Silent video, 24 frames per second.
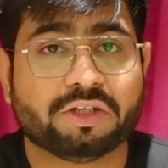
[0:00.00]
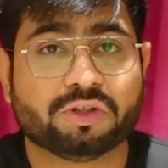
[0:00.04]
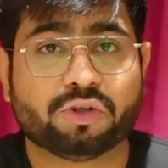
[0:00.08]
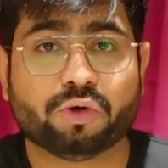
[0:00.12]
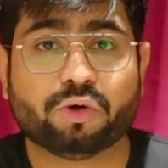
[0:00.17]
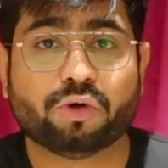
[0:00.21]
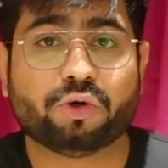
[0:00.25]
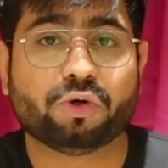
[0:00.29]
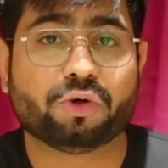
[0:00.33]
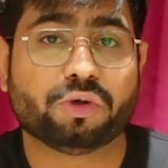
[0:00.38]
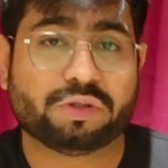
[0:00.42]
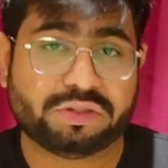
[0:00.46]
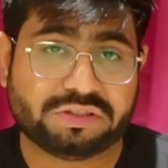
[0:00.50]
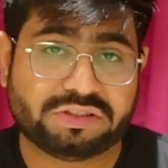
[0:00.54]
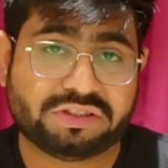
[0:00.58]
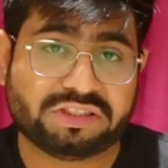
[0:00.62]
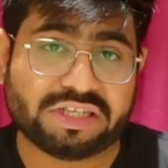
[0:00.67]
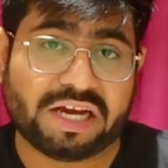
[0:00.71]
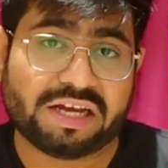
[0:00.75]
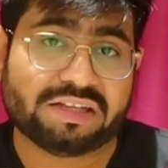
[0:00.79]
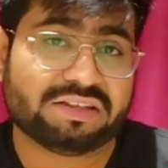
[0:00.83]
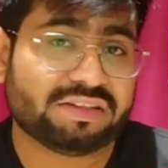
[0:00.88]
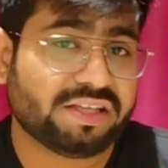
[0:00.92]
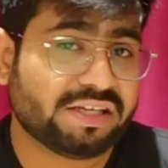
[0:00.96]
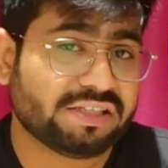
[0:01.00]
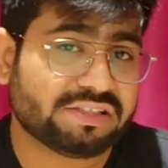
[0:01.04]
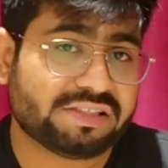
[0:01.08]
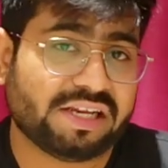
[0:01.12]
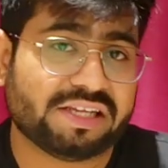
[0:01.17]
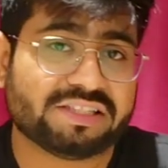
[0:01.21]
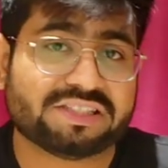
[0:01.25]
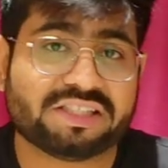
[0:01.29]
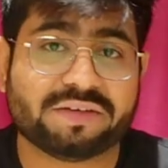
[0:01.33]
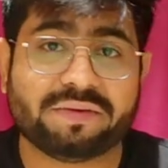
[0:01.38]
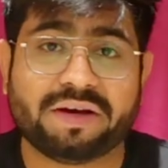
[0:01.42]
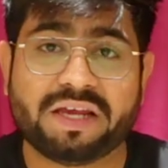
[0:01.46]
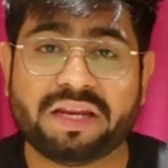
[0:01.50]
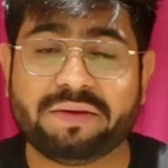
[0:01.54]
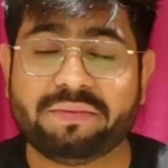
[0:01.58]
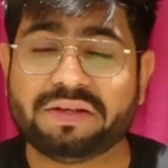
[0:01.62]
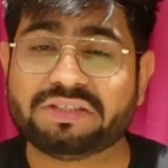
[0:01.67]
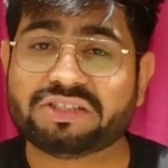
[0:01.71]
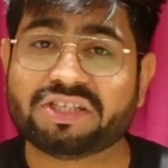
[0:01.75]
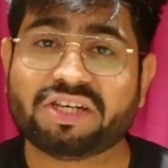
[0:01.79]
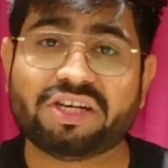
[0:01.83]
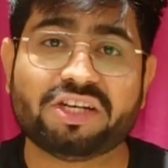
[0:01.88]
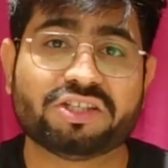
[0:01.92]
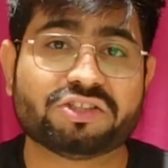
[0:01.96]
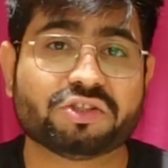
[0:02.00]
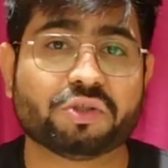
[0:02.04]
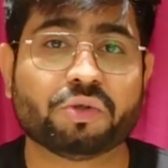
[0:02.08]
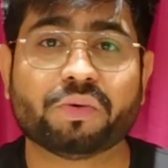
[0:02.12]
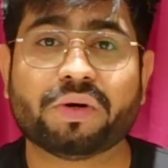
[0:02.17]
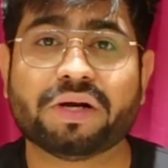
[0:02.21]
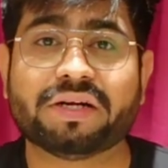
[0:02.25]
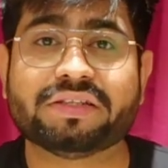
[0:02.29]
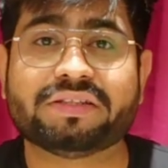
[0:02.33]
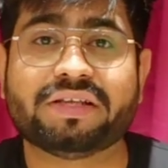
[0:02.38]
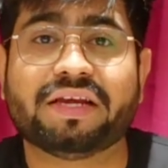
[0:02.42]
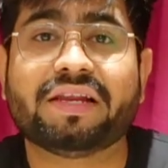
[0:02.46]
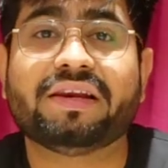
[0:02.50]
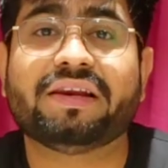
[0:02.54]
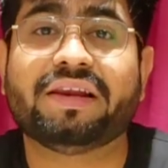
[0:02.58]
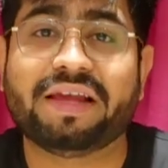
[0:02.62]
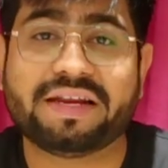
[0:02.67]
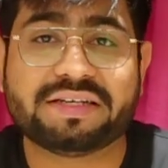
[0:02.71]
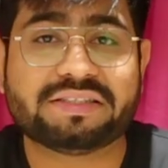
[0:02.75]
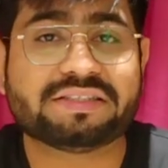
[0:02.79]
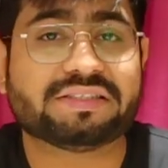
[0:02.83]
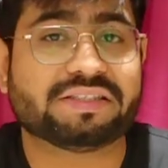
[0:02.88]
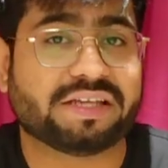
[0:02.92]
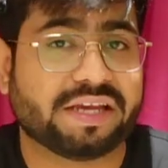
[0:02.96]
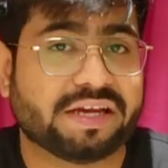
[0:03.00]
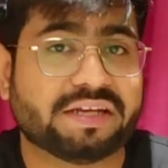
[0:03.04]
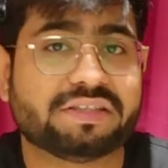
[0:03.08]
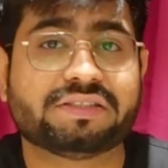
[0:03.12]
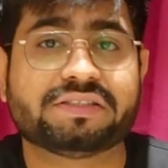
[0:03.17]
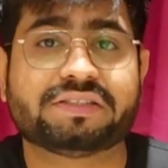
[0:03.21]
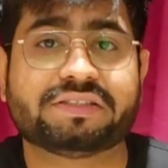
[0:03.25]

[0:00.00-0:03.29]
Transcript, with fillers: तो जानते हैं इस लेंस के बारे में चलिए शुरू करते हैं लेट्स गेट